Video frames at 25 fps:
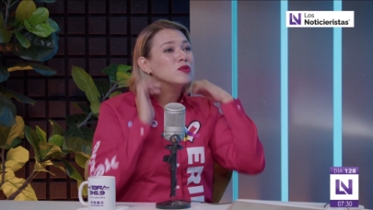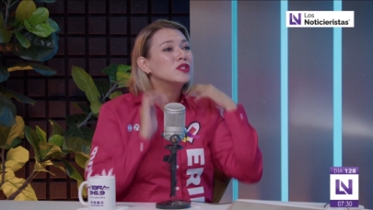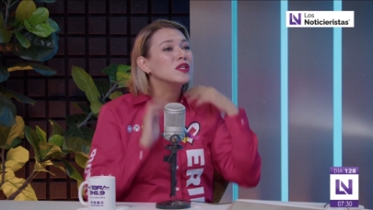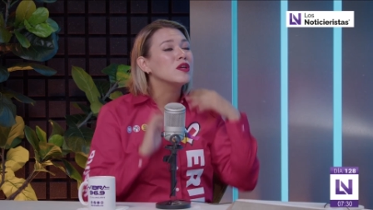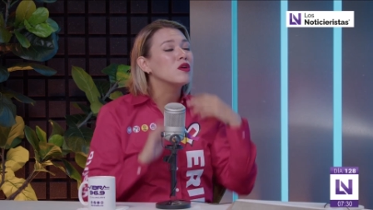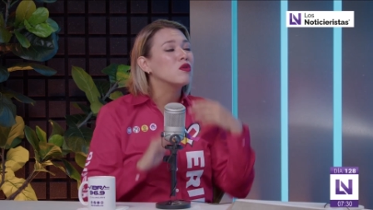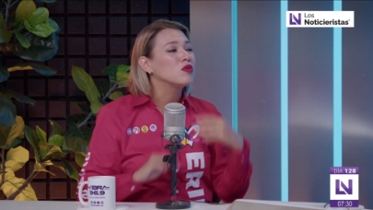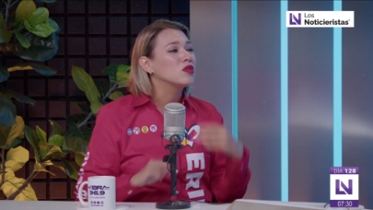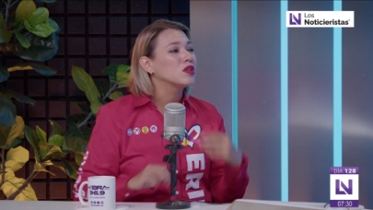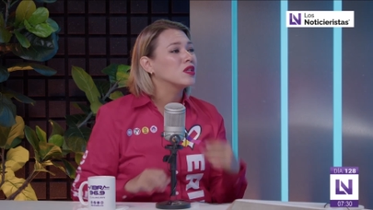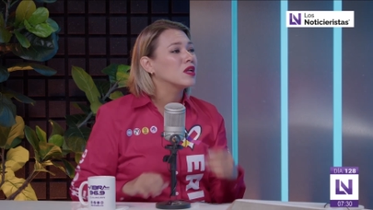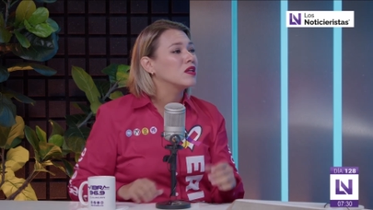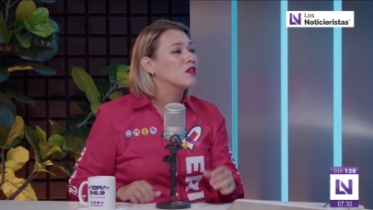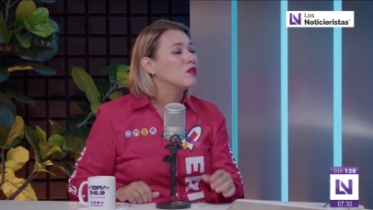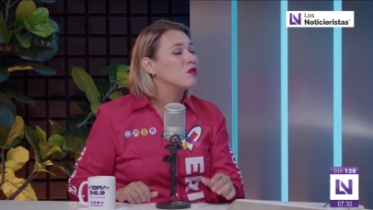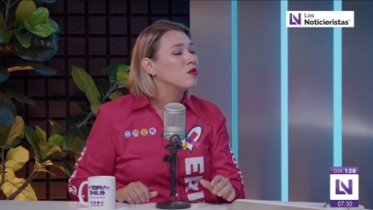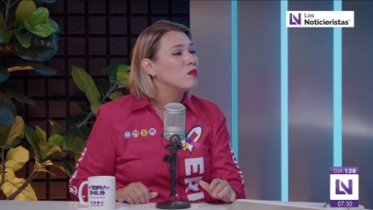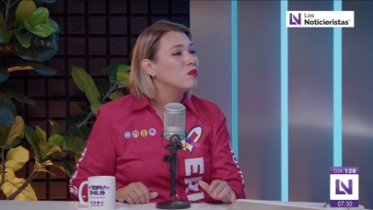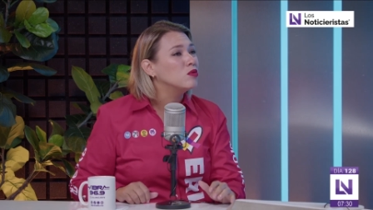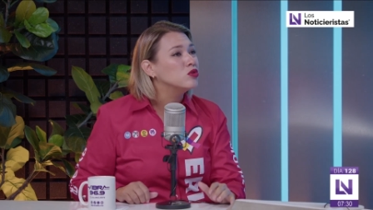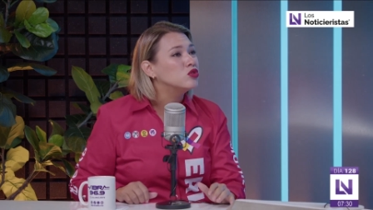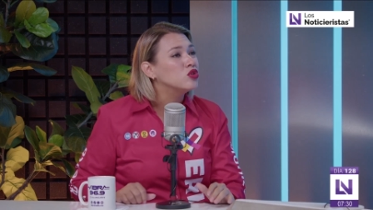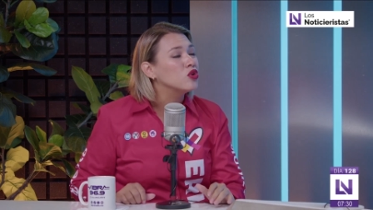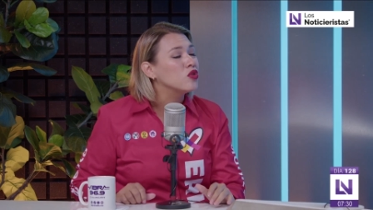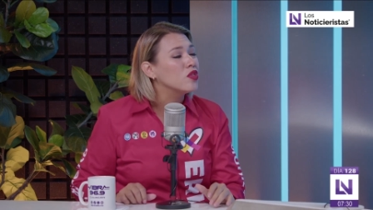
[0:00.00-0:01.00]
hemos
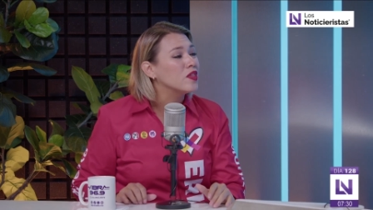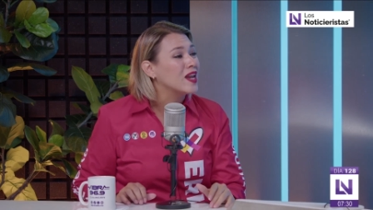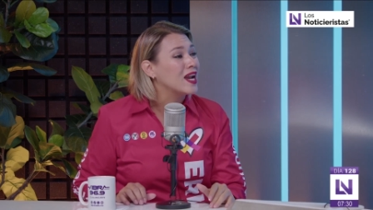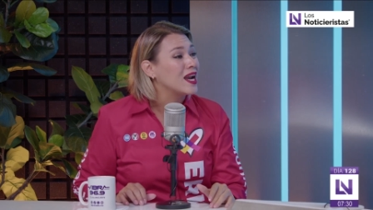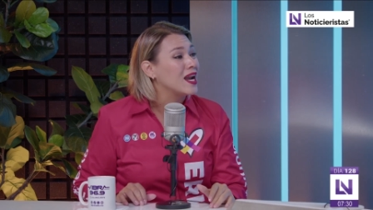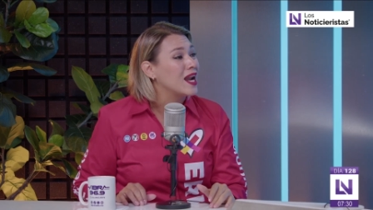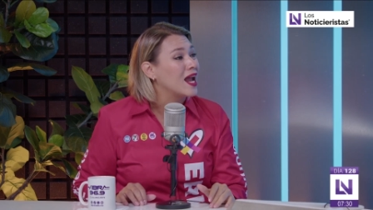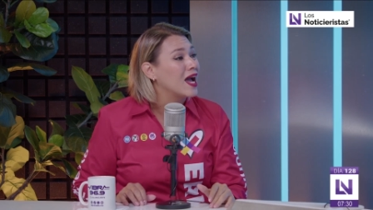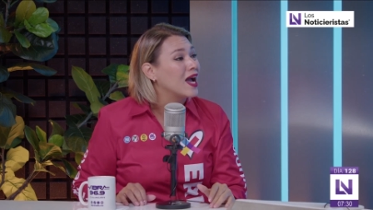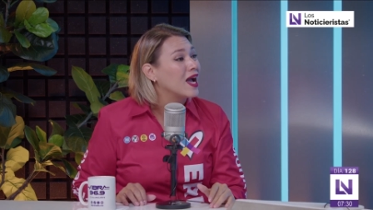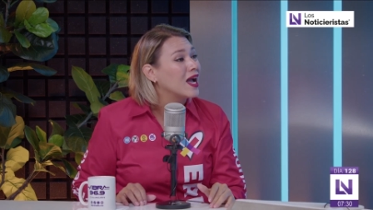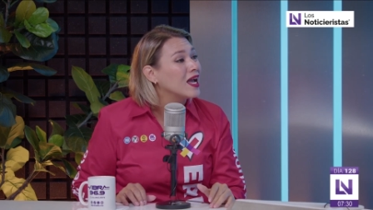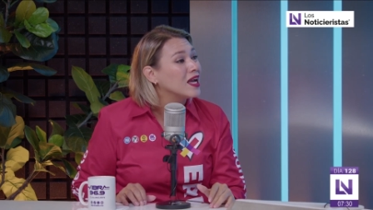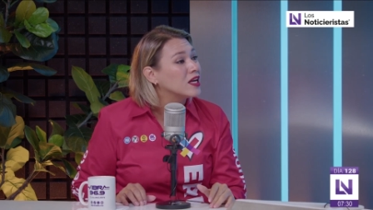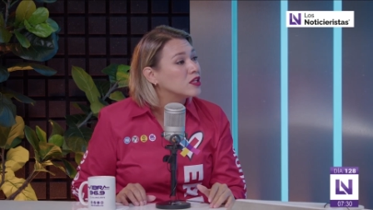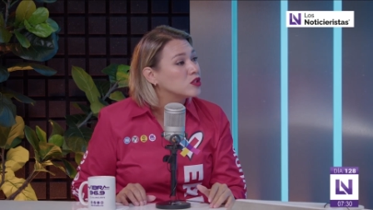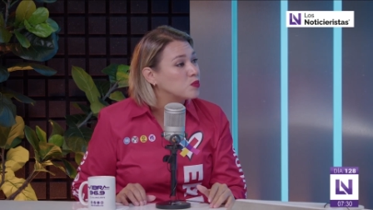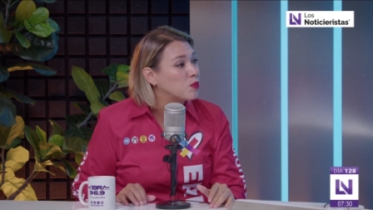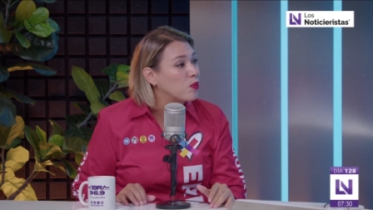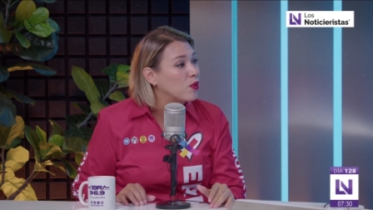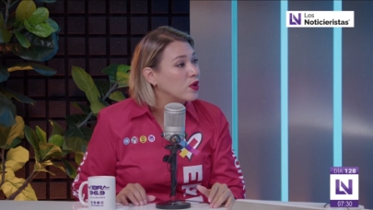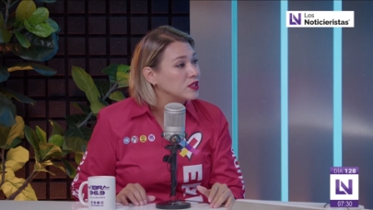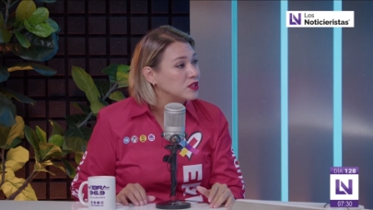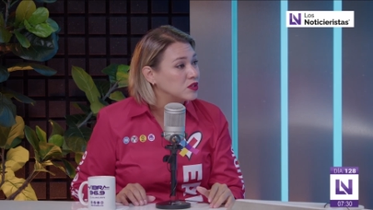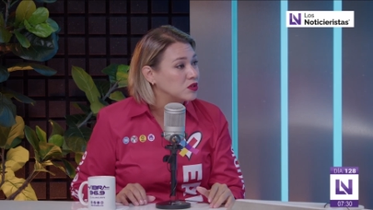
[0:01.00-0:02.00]
encontrado mucho drenaje
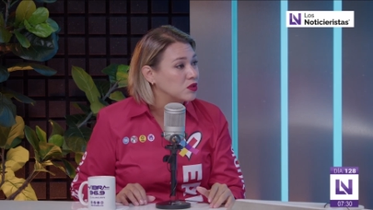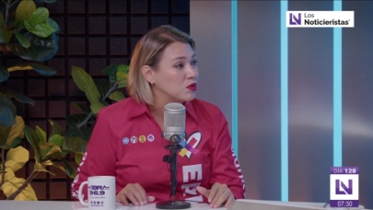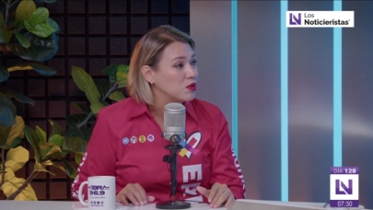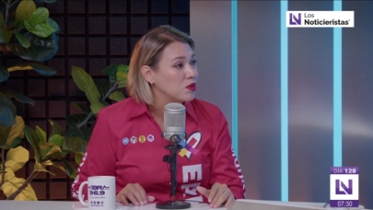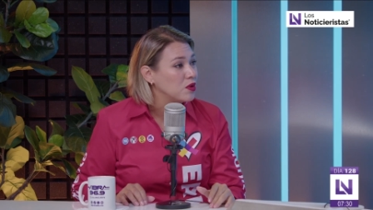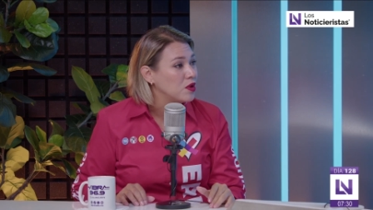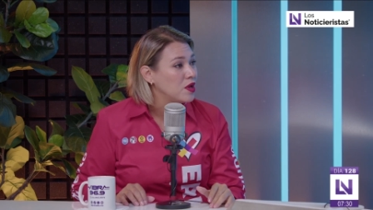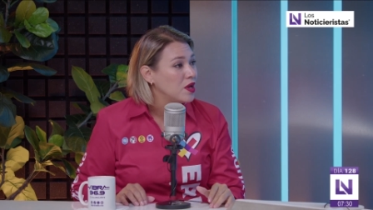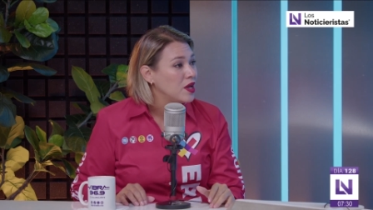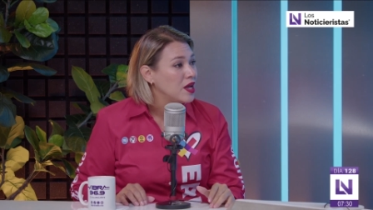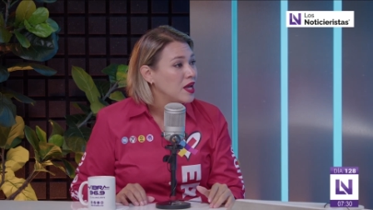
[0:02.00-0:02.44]
expuesto